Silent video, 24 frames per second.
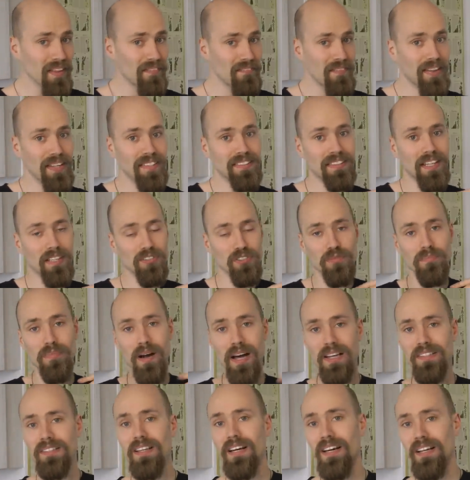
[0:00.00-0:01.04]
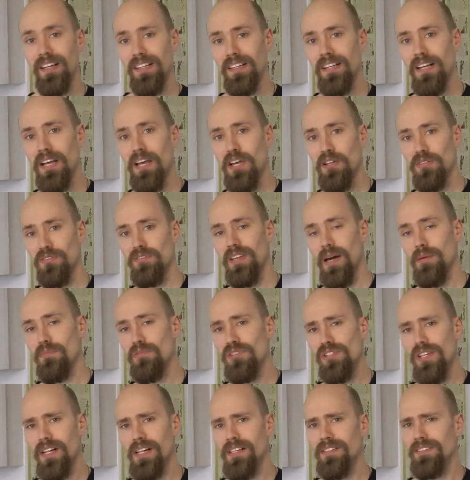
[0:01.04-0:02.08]
werde ich da schon ein paar Sachen
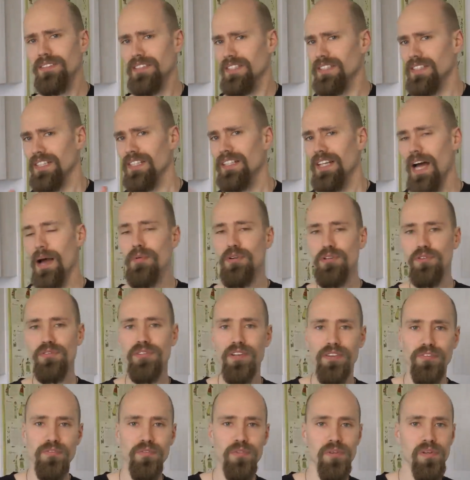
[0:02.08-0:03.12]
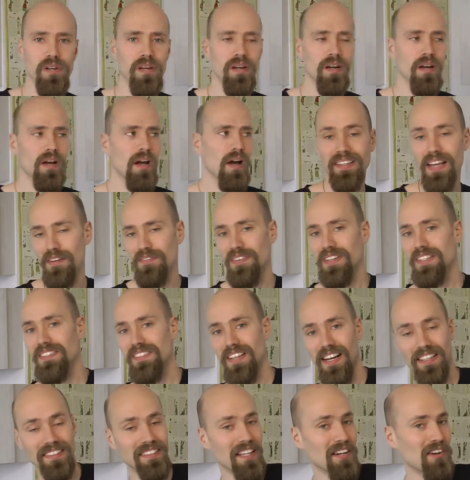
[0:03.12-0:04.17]
zusammenstellen. Die Ideen habe ich schon dafür. Ja, wie
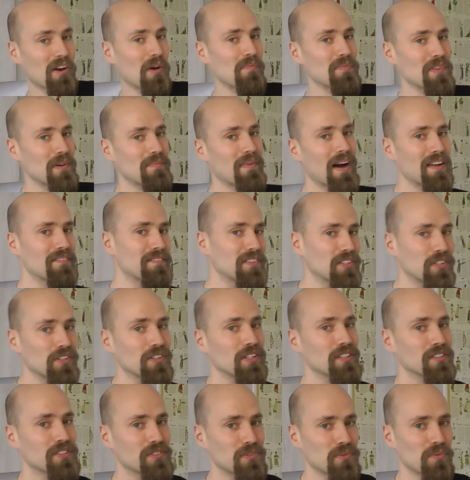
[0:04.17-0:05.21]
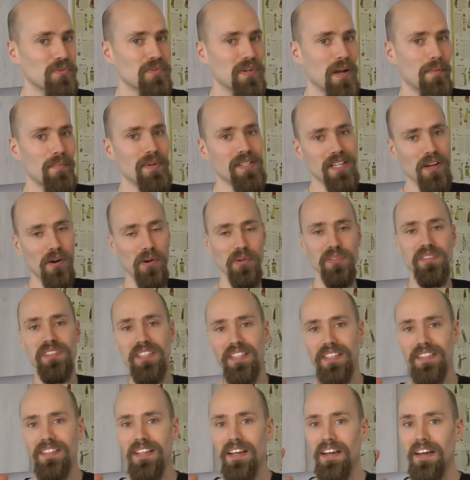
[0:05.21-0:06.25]
gesagt, da kommt dann mal ein Video dazu, damit ihr auch
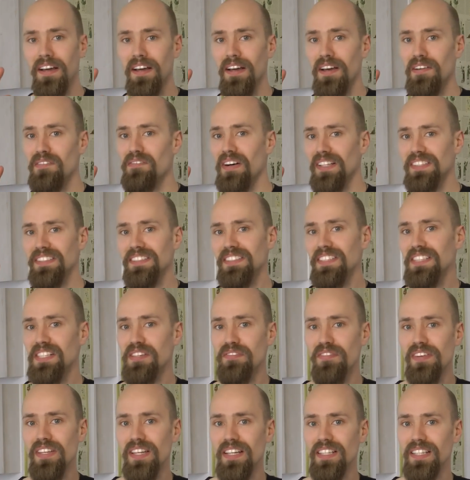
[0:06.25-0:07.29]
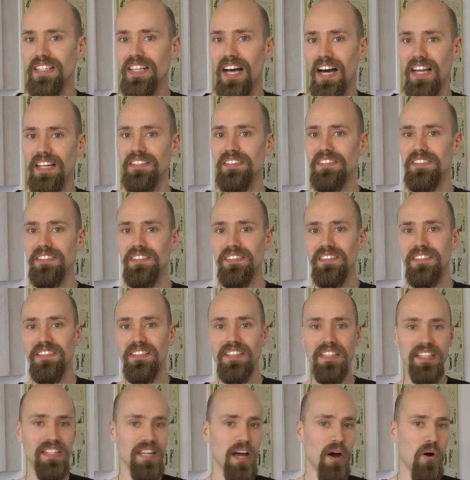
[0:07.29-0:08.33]
seht, was die Gewinner denn alles
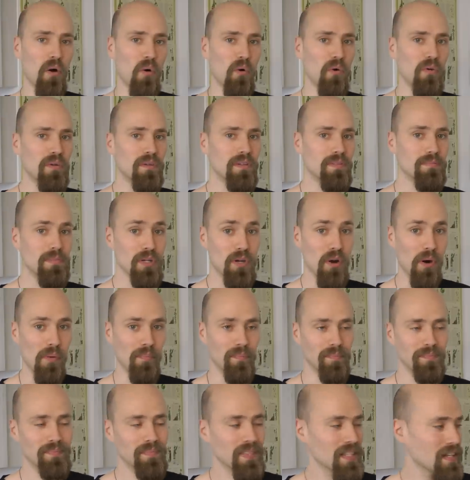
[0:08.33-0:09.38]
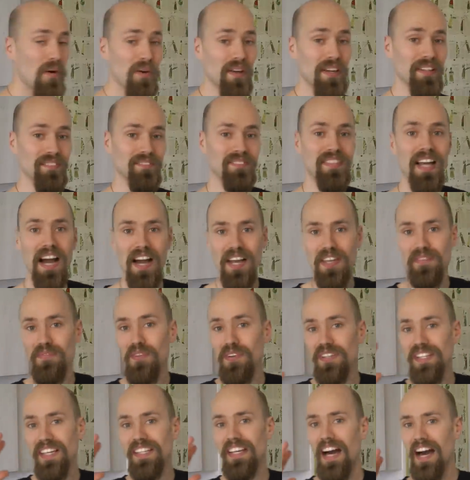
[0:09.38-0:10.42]
genau bekommen. Okay, ja, ich
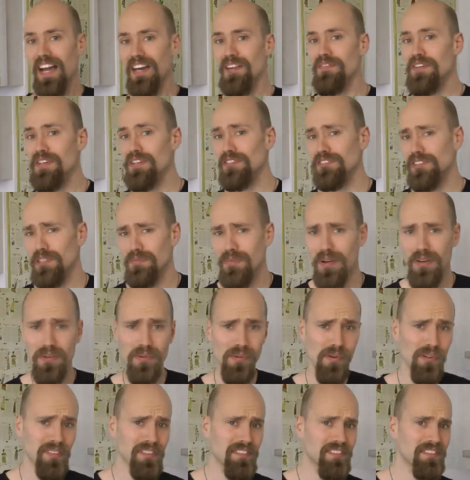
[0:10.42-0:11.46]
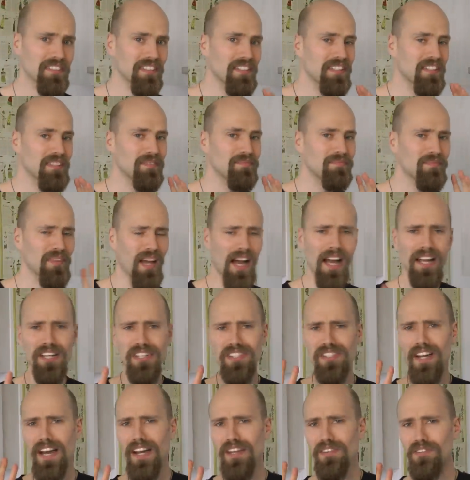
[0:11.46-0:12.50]
würde gerne alle Videos nochmal kurz ähm,
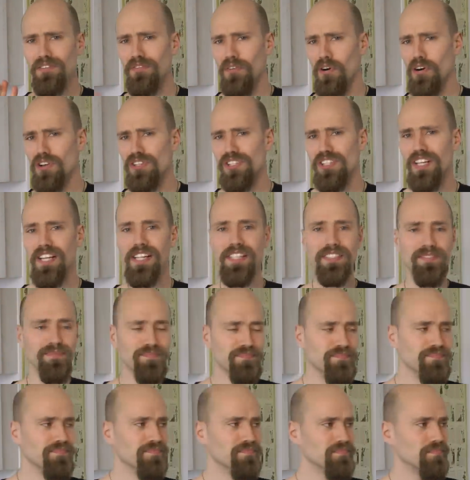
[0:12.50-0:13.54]
reinschneiden und vorstellen.